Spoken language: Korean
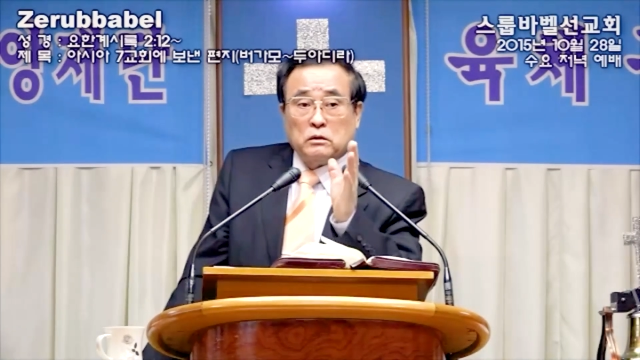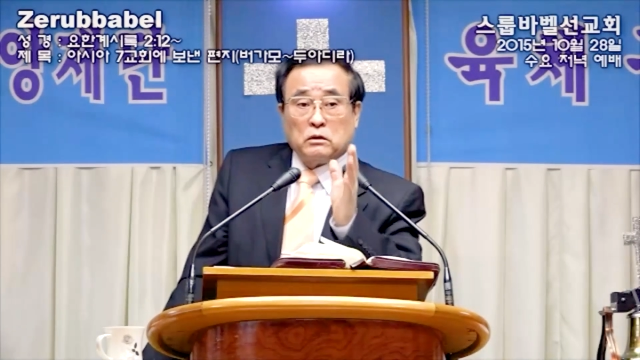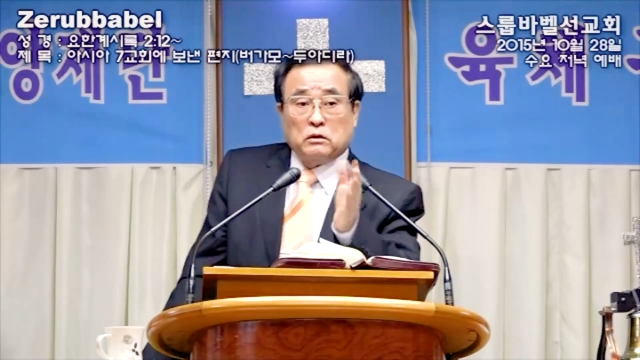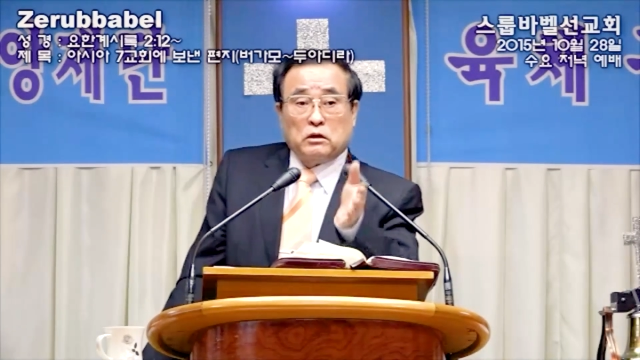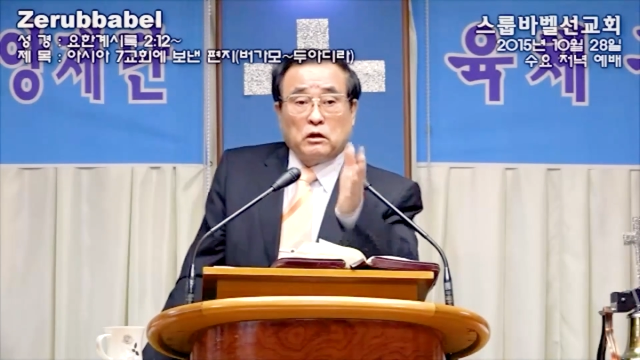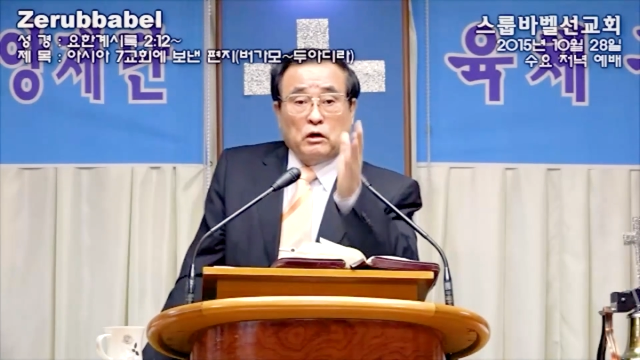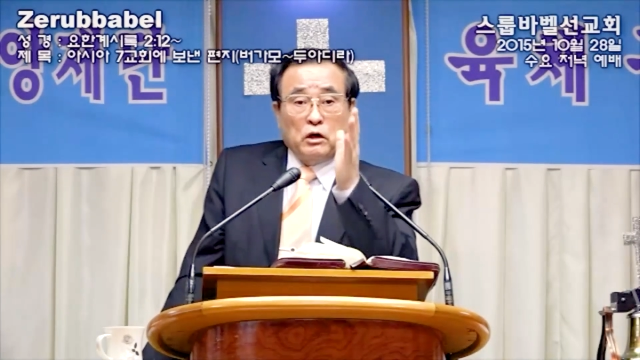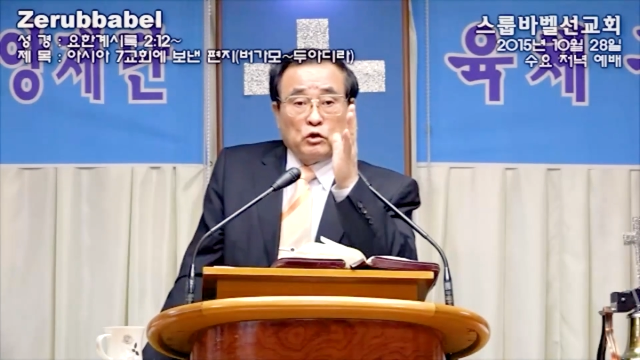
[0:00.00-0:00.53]

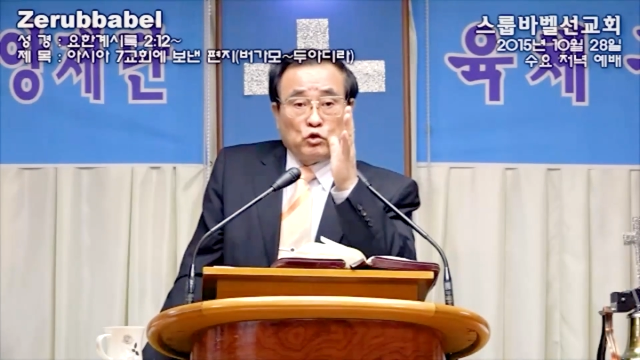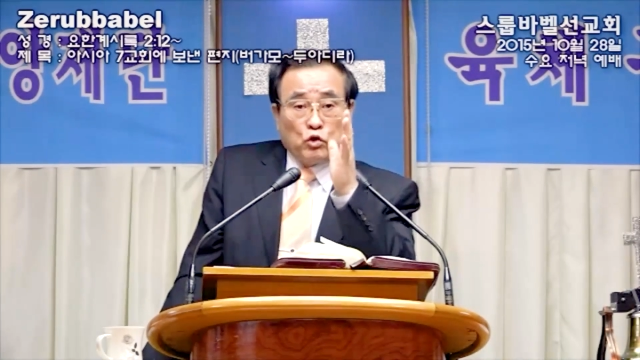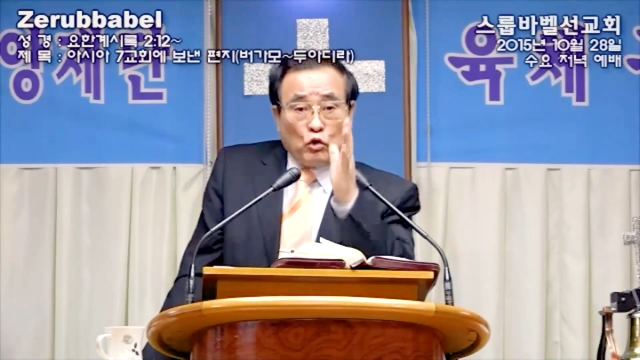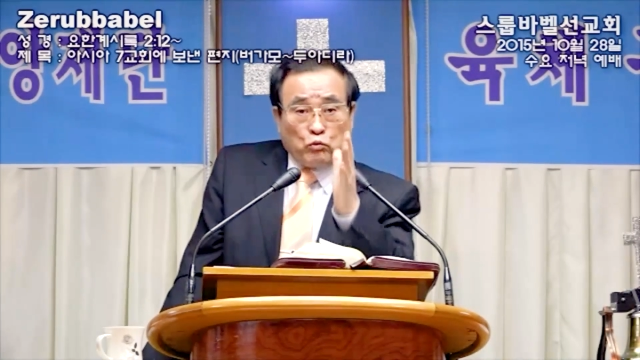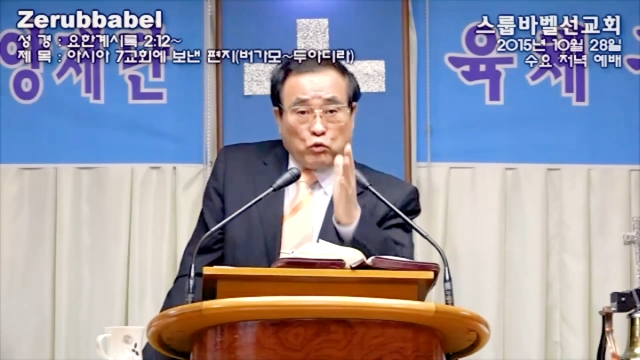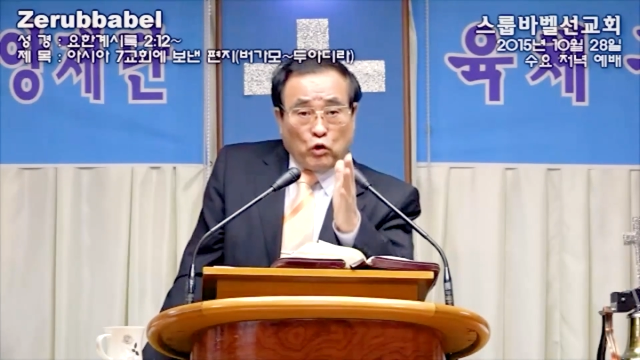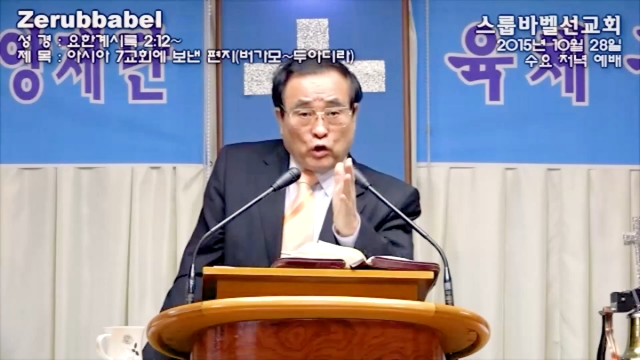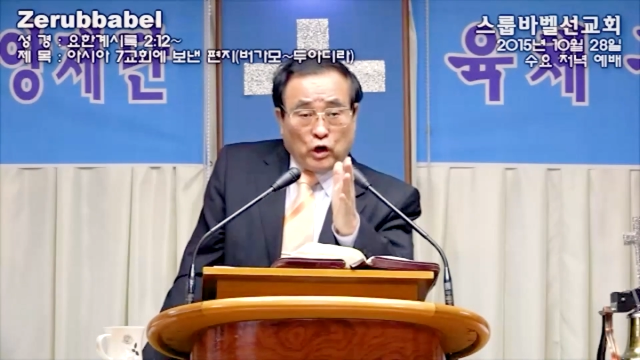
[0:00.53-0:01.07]
근데
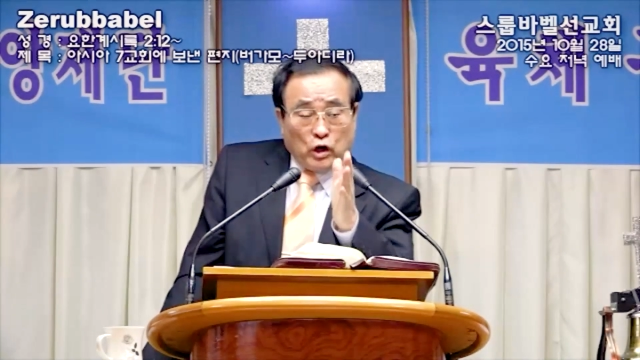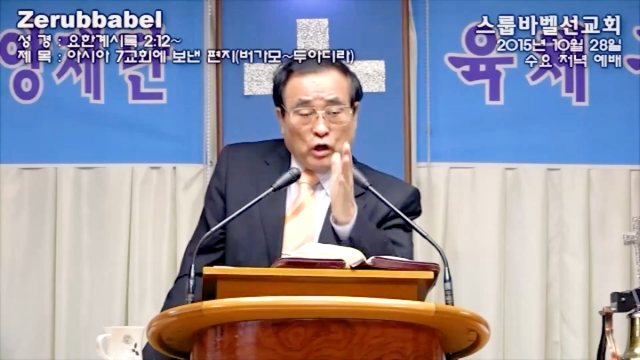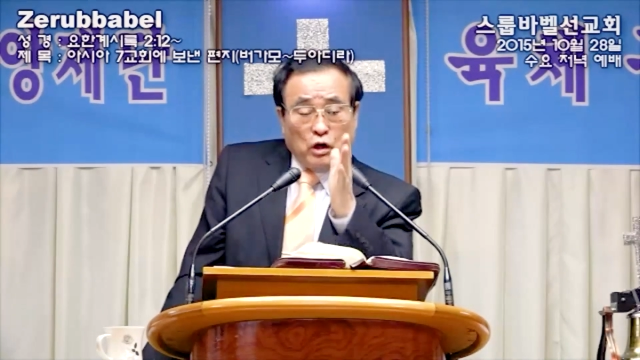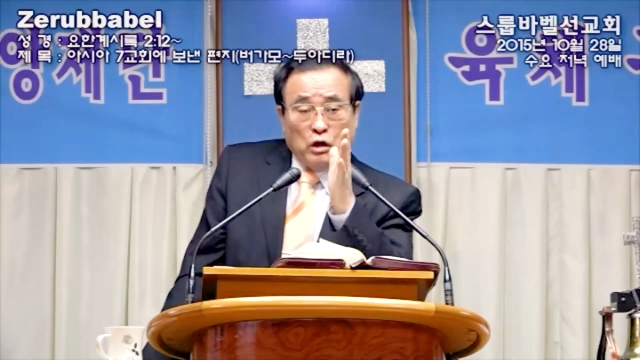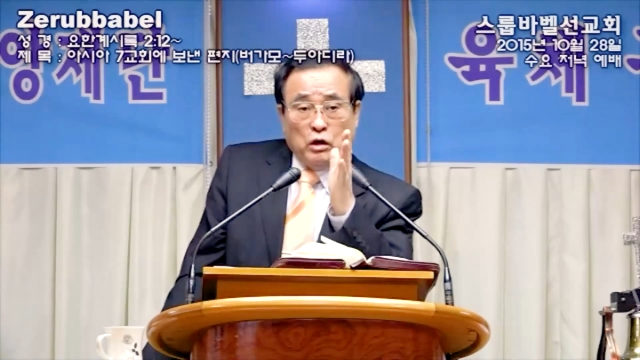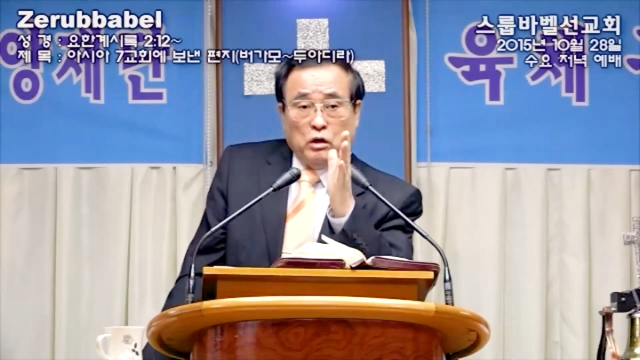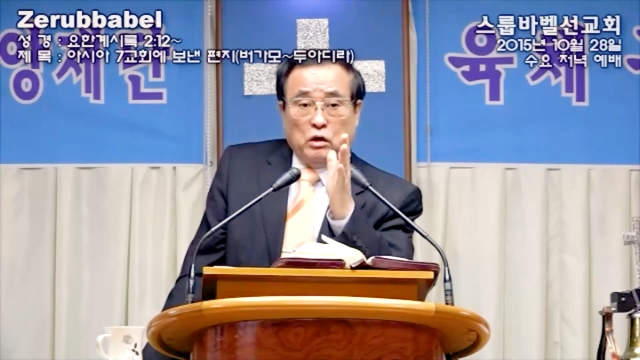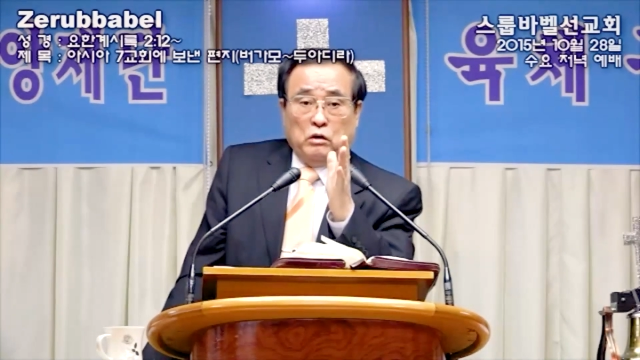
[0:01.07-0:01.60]
축복의
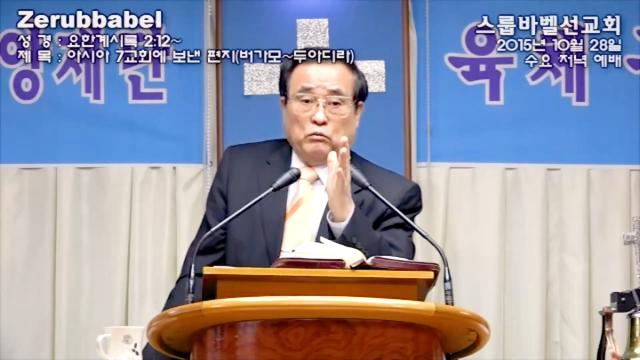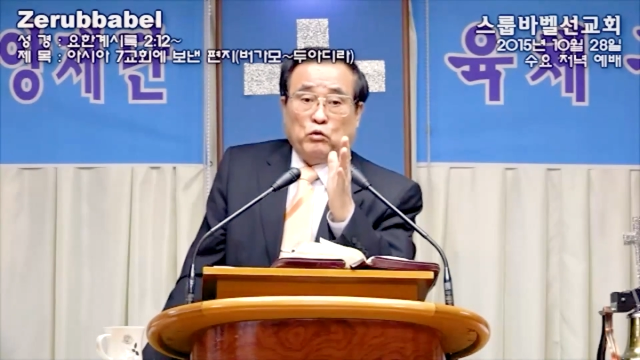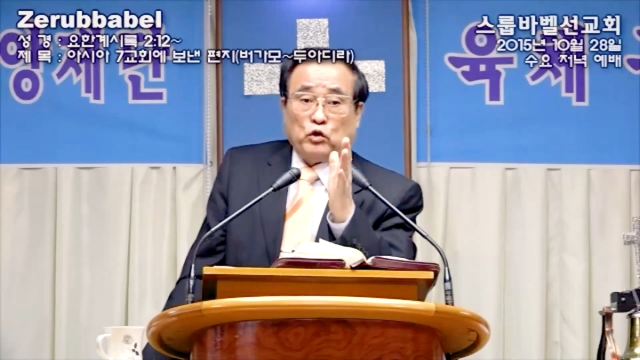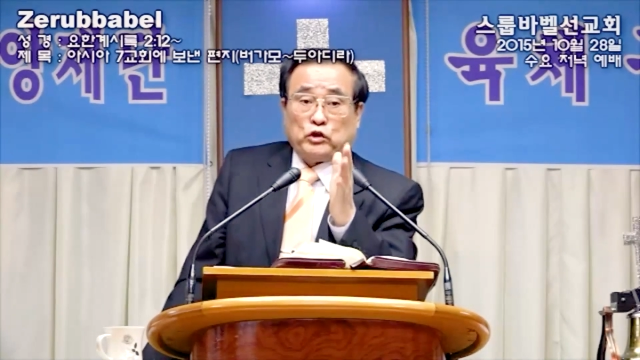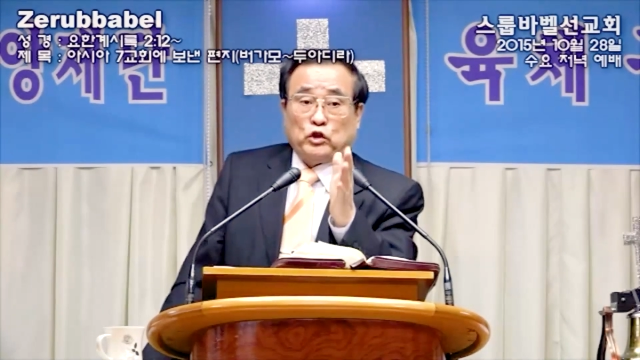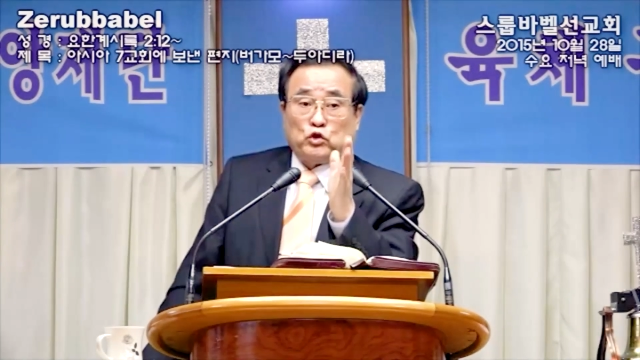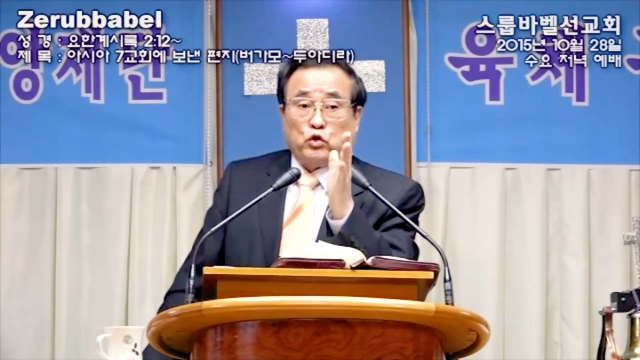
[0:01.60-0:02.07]
모세